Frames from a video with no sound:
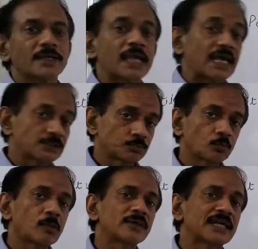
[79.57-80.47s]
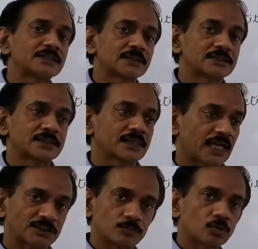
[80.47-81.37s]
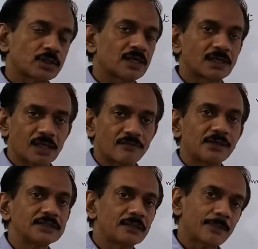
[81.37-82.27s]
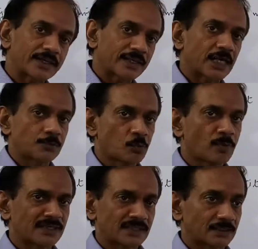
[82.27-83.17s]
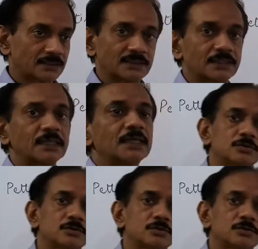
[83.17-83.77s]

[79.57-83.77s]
कैश बुक भी बनाई जाती है कैश बुक के अलावा ये पैटी कैश बुक बनाई जाती है